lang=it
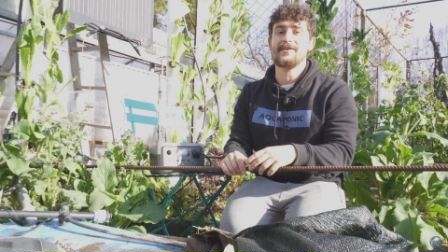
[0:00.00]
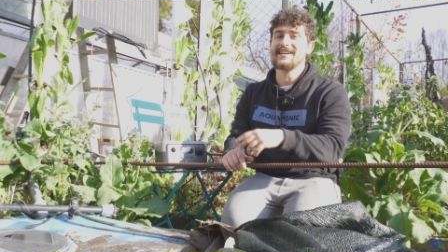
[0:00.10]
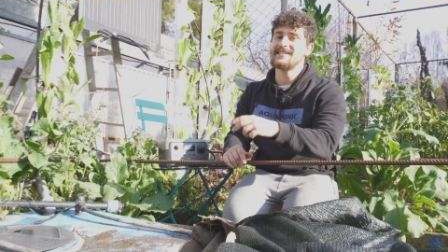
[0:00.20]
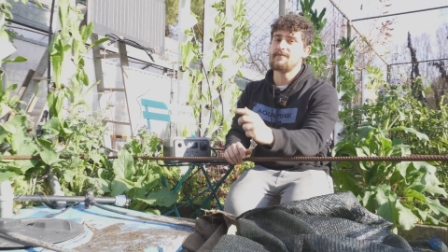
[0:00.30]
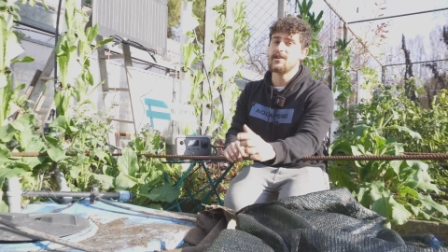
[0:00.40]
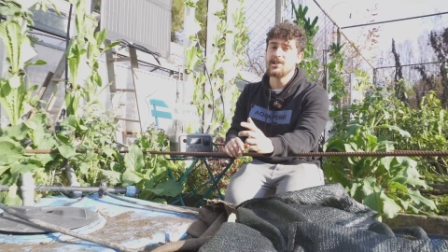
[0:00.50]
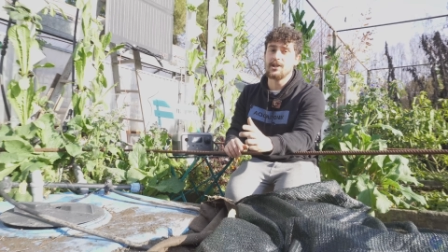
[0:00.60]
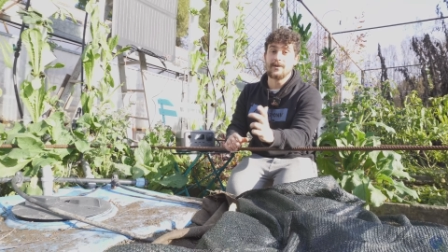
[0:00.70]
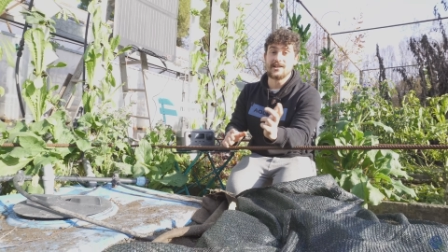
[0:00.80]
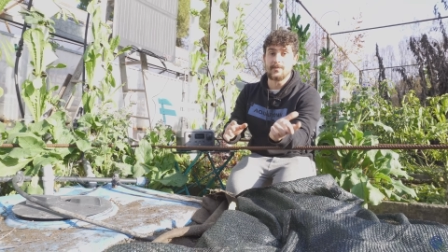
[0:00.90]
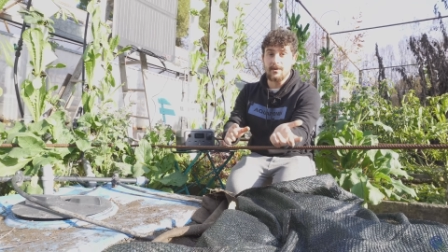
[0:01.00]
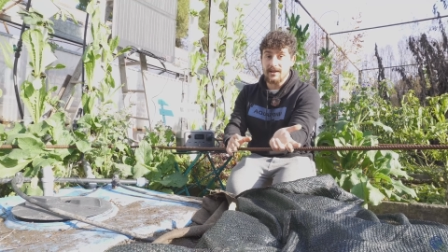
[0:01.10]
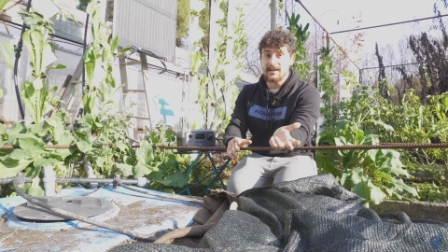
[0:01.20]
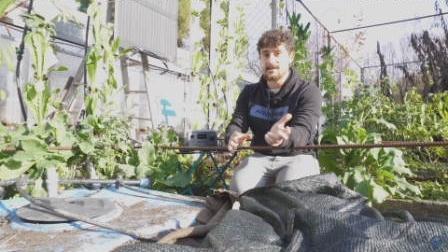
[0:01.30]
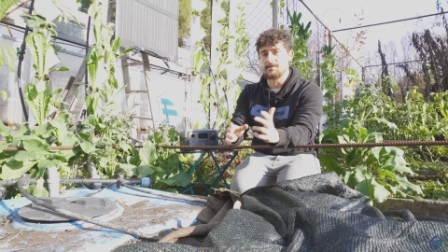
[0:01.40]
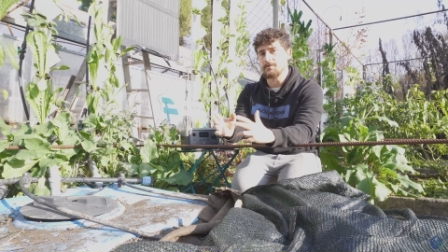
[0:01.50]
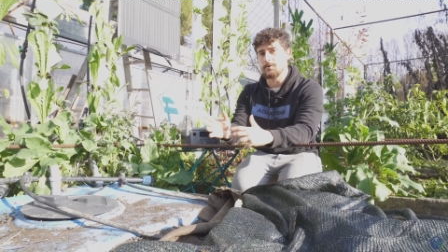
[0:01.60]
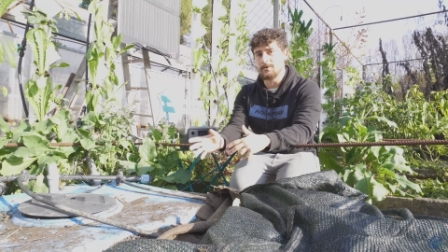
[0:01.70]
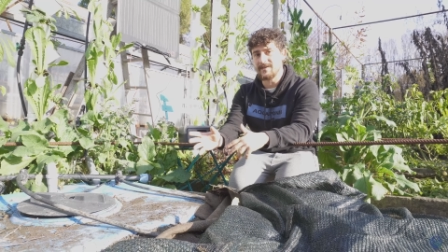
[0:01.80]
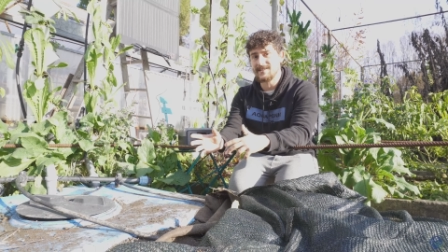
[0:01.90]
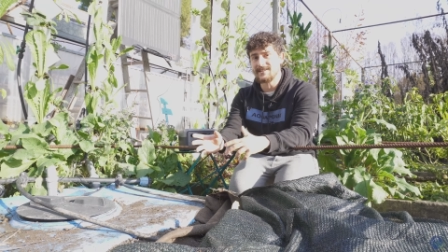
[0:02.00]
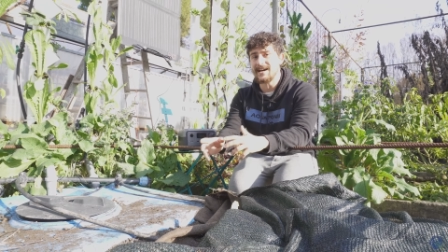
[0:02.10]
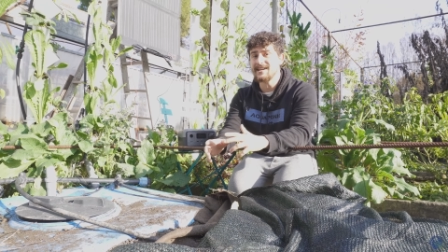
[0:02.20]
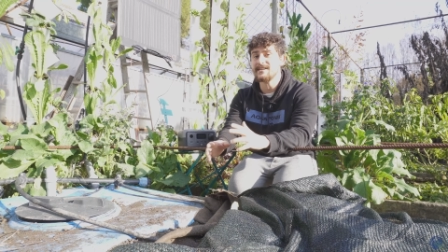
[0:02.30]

Perché stiamo facendo una sperimentazione con l'università